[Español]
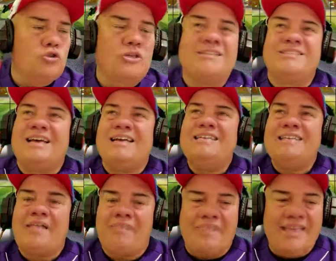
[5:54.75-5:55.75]
otra
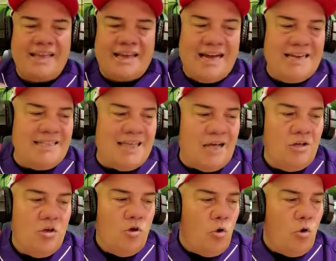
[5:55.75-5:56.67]
salida de calidad.